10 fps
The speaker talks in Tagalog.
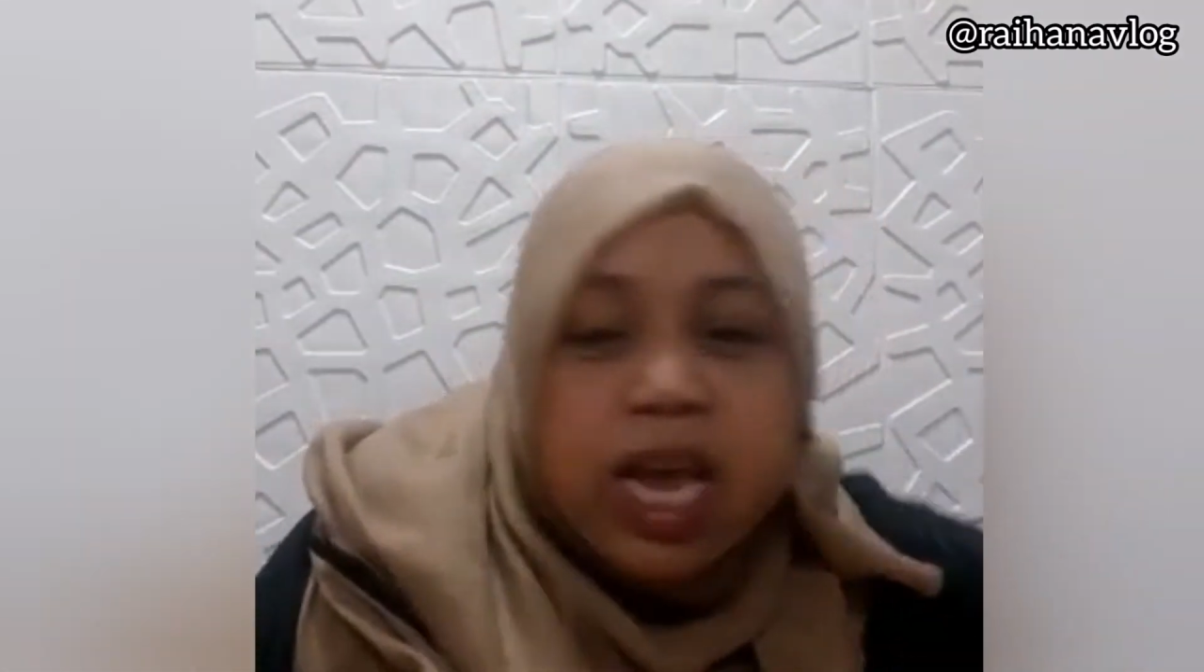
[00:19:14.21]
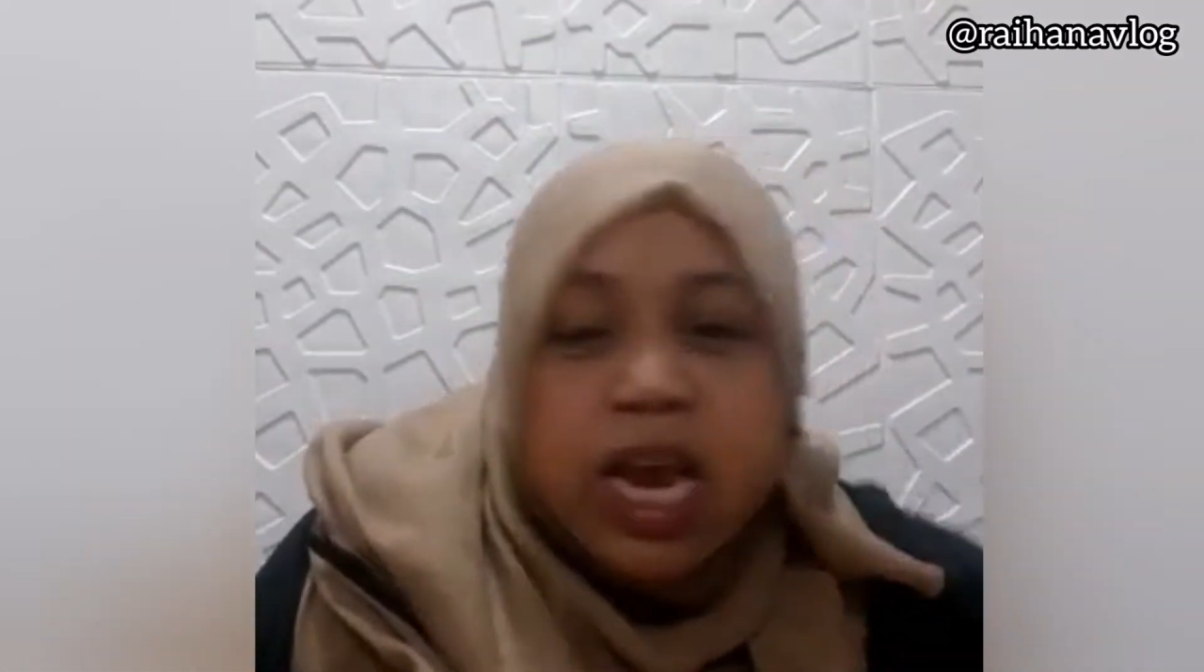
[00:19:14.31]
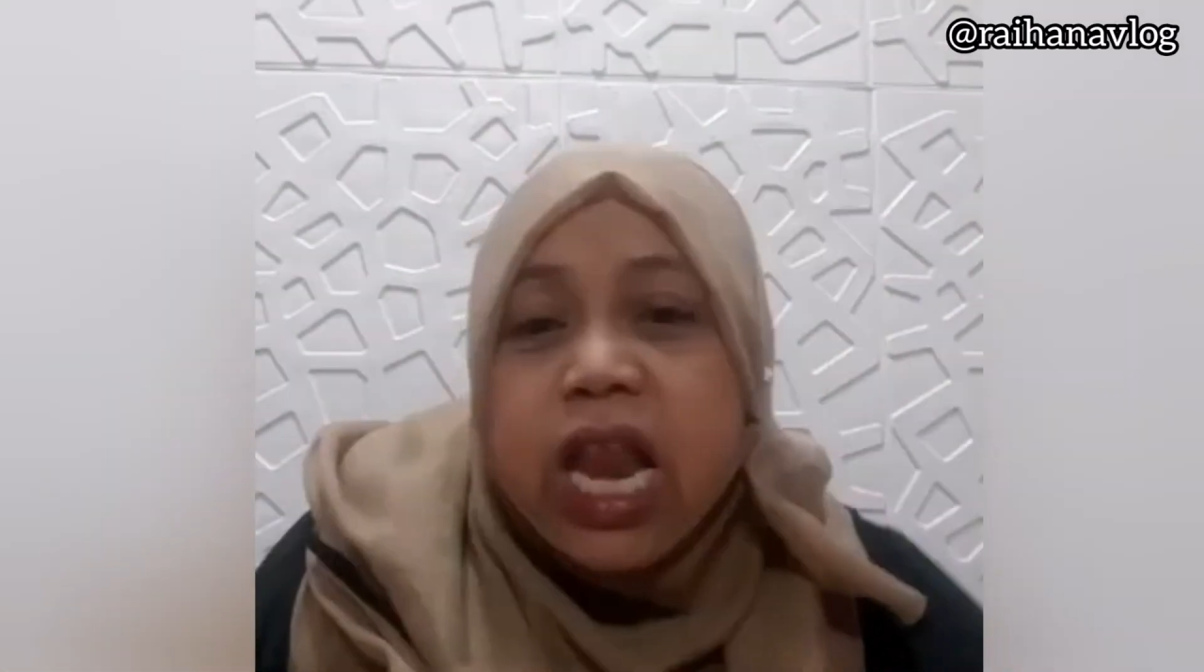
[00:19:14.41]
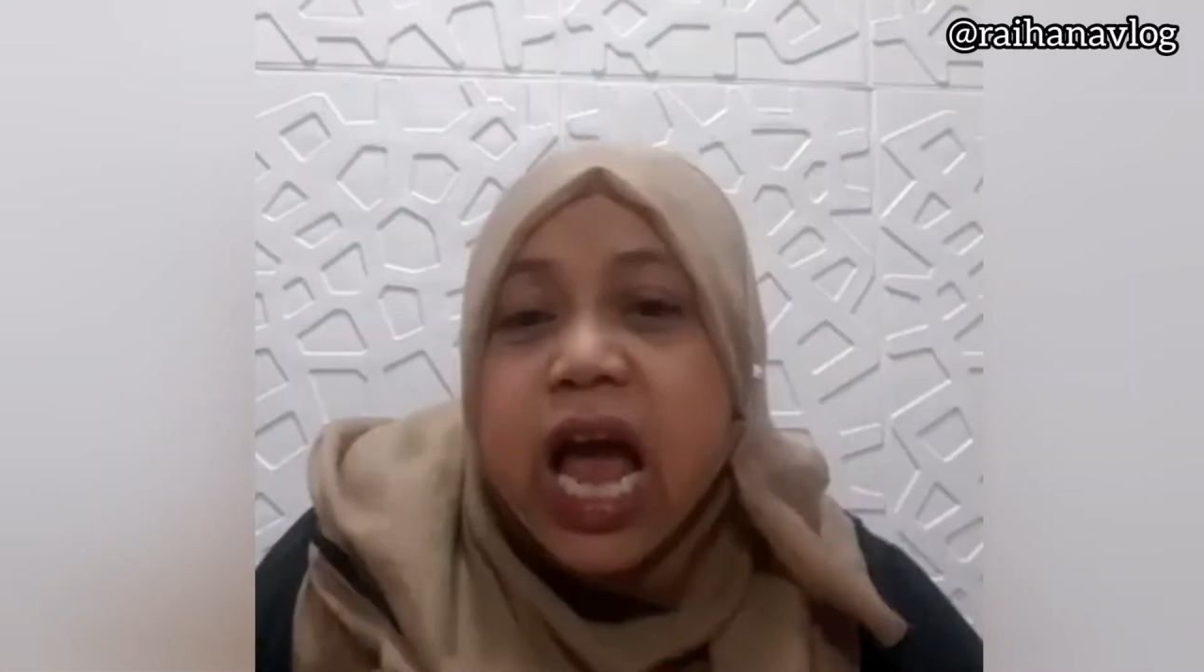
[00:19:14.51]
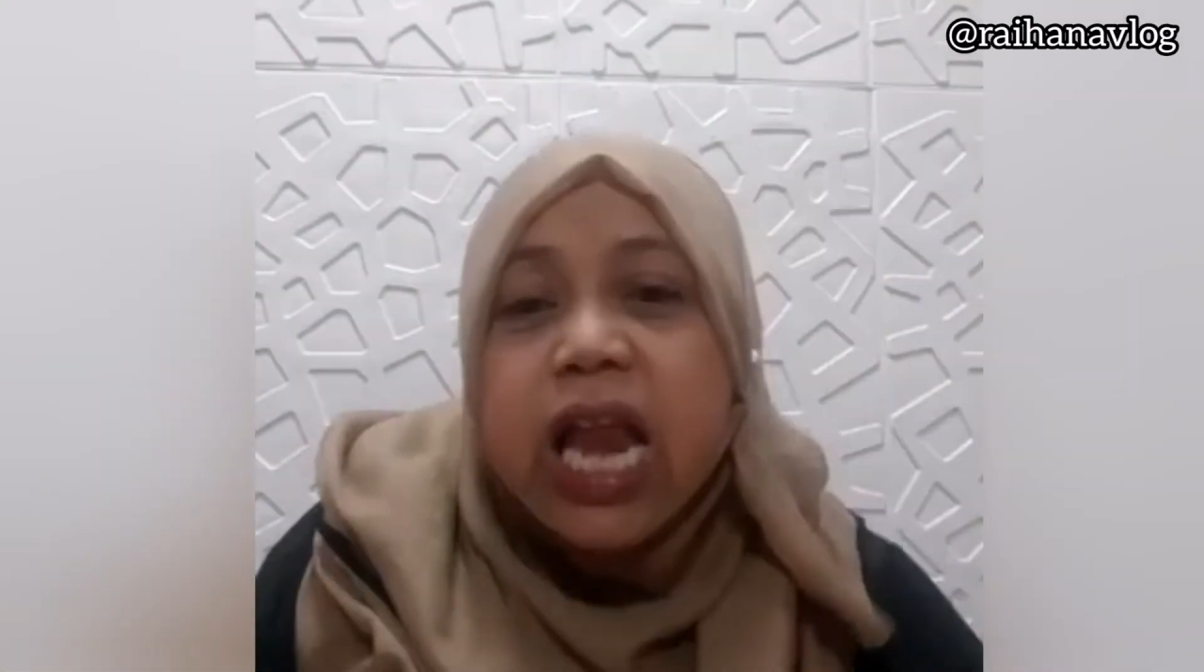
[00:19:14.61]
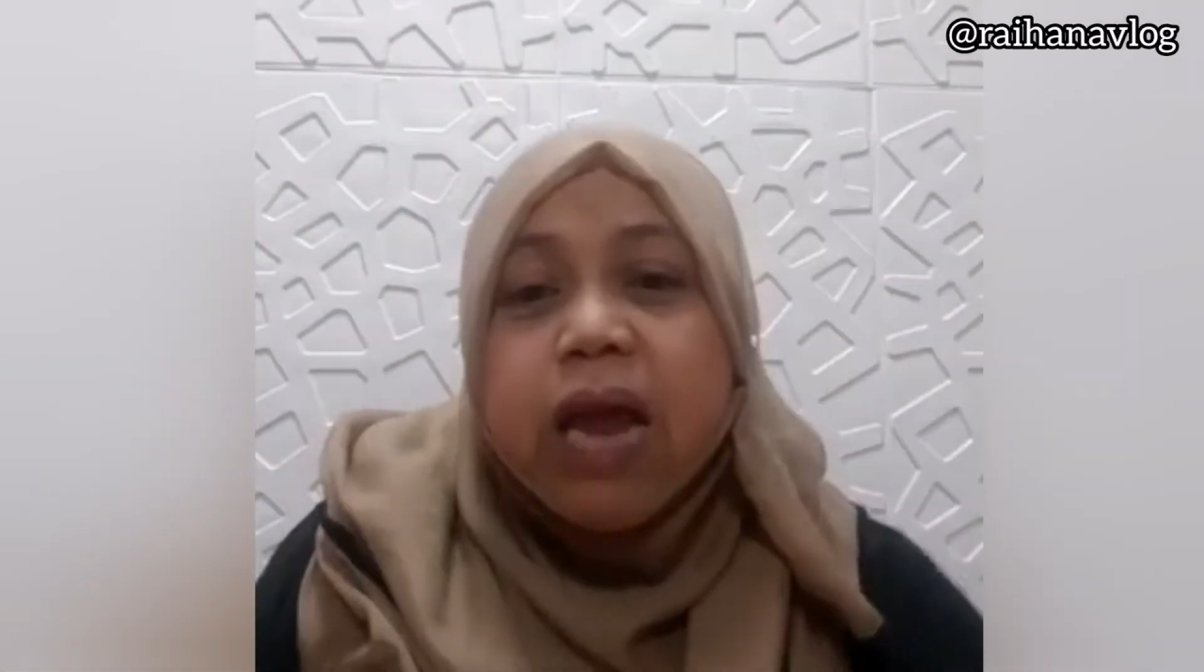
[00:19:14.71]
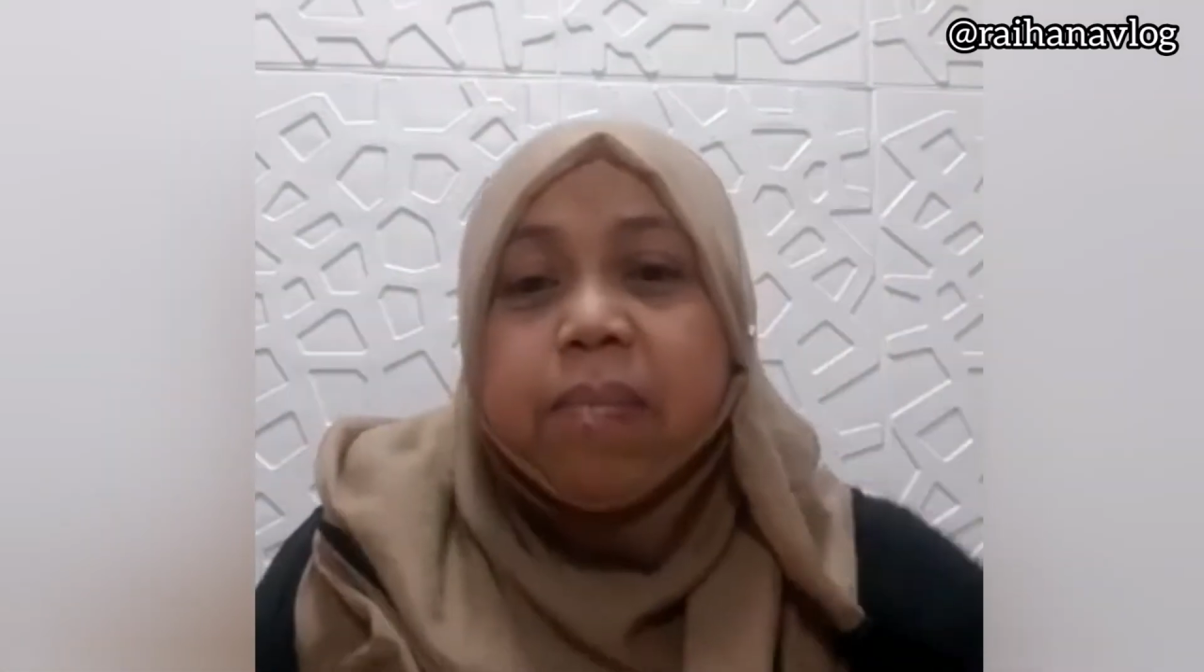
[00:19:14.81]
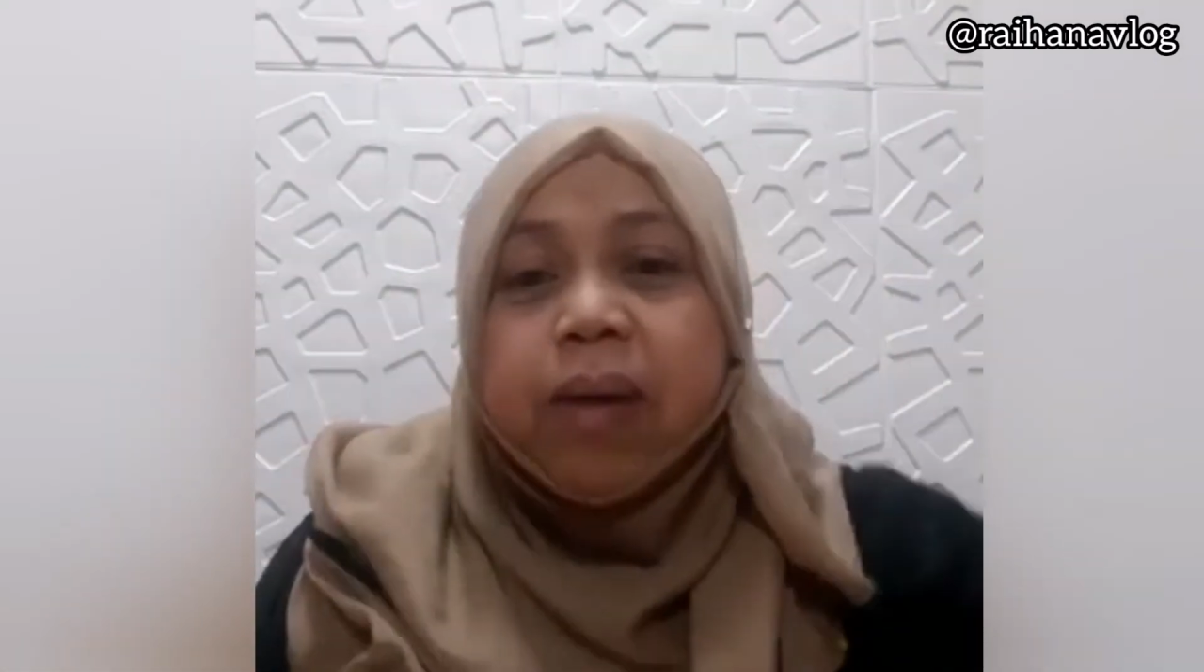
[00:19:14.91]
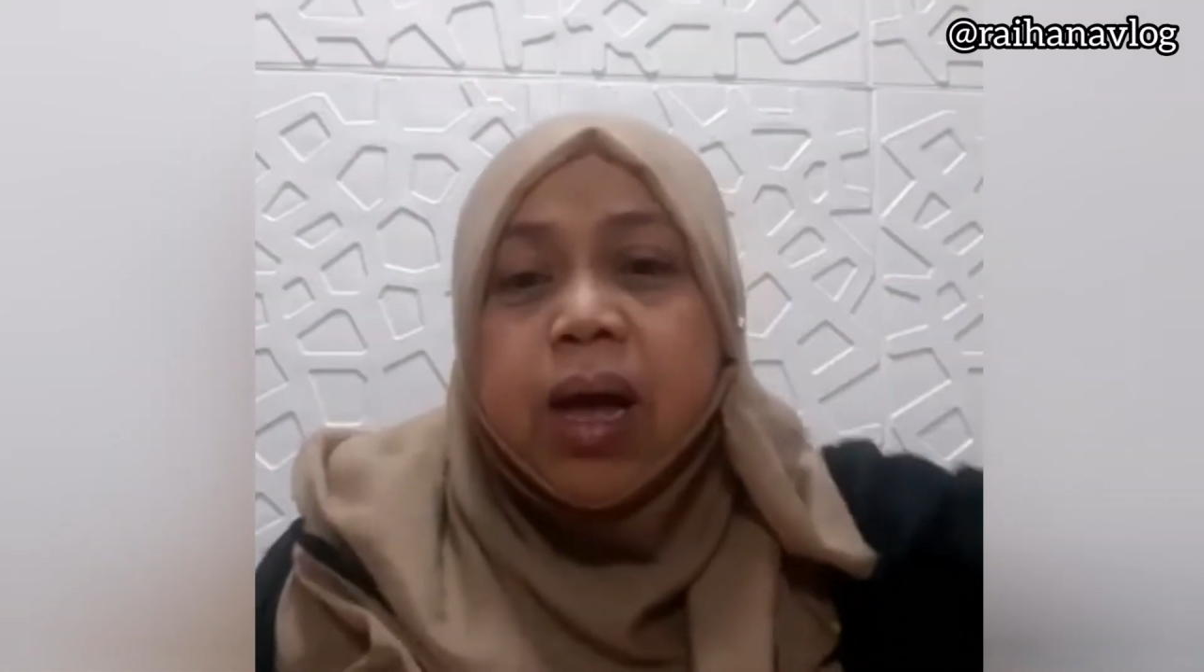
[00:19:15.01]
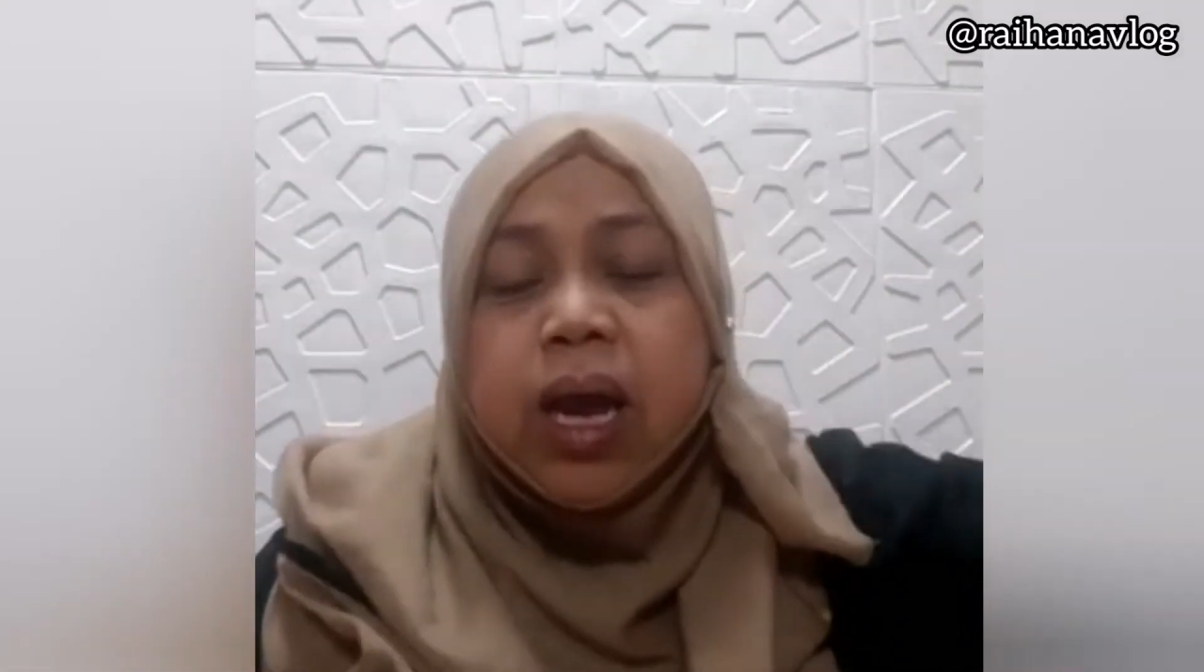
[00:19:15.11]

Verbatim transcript: ilalim